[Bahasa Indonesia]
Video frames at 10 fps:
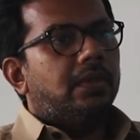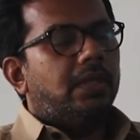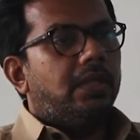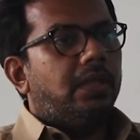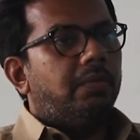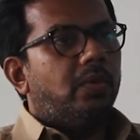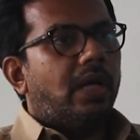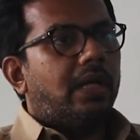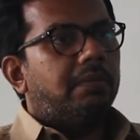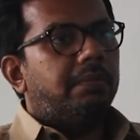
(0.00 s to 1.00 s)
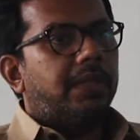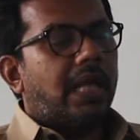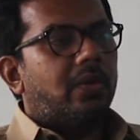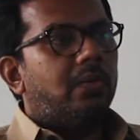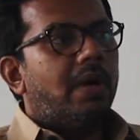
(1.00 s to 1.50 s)
Jadi dia bukan
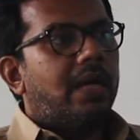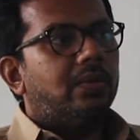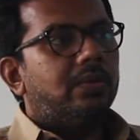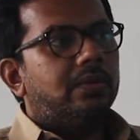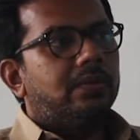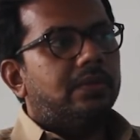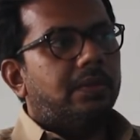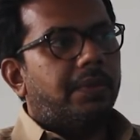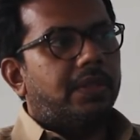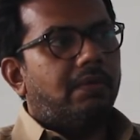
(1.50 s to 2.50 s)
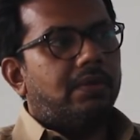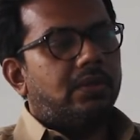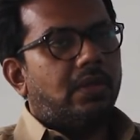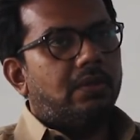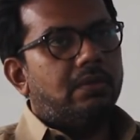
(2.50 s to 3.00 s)
petarung baru seperti waktu
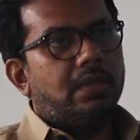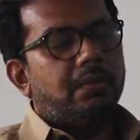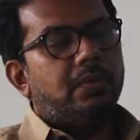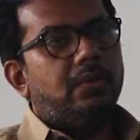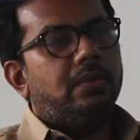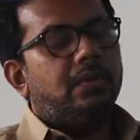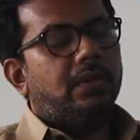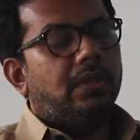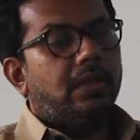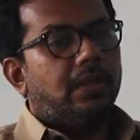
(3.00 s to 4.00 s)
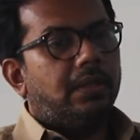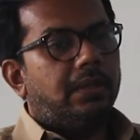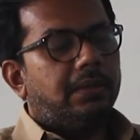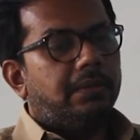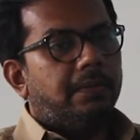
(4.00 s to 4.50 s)
tahun
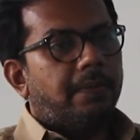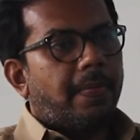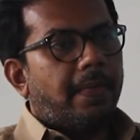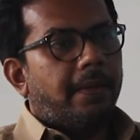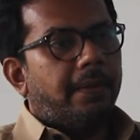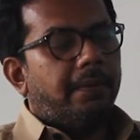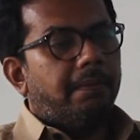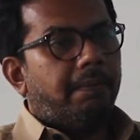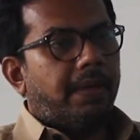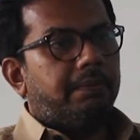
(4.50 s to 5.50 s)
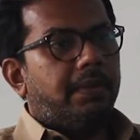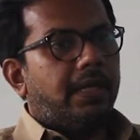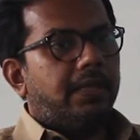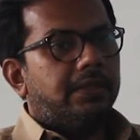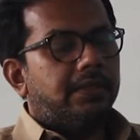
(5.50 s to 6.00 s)
2014. Eh,
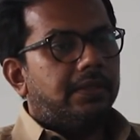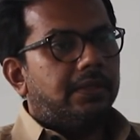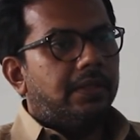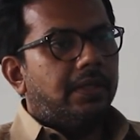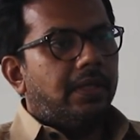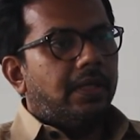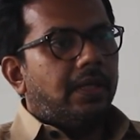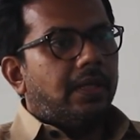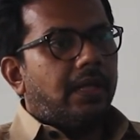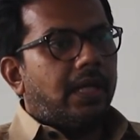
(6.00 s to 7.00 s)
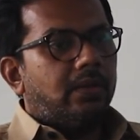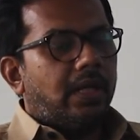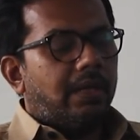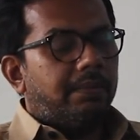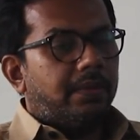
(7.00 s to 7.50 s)
Lalu
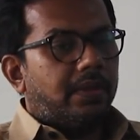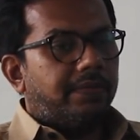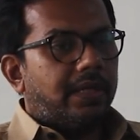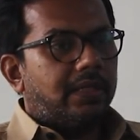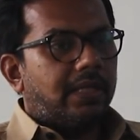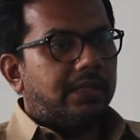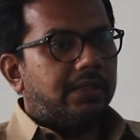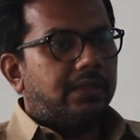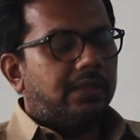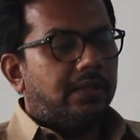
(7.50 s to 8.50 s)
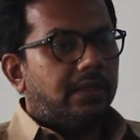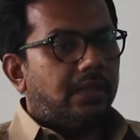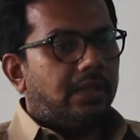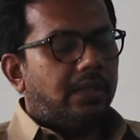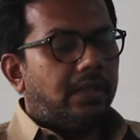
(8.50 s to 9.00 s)
dalam rivalitas
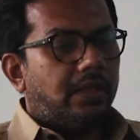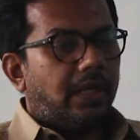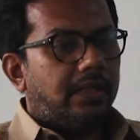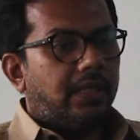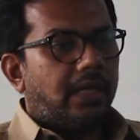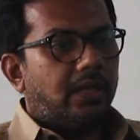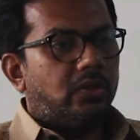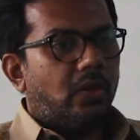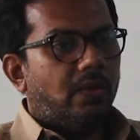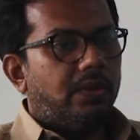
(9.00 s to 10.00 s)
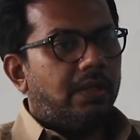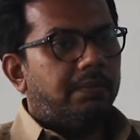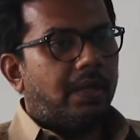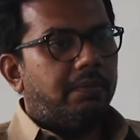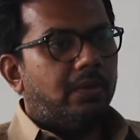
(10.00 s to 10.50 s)
eh, antara Jokowi dan
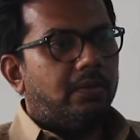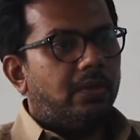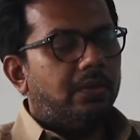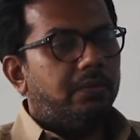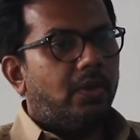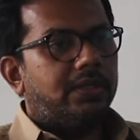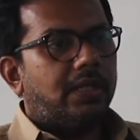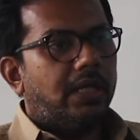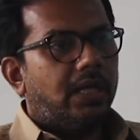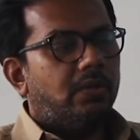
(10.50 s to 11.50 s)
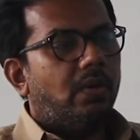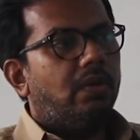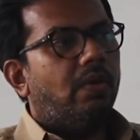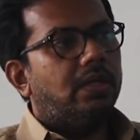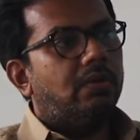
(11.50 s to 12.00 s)
Prabowo, buat saya
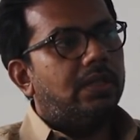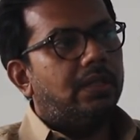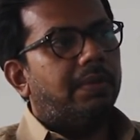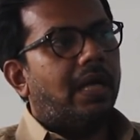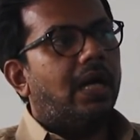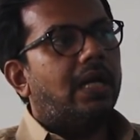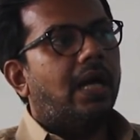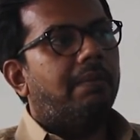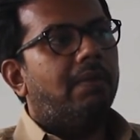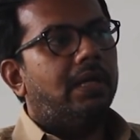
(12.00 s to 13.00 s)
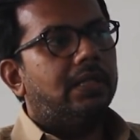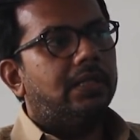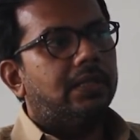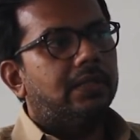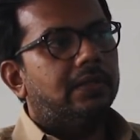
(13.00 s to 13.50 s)
dua-duanya udah jadi pelanggar HAM hari
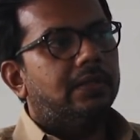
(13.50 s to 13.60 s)
ini.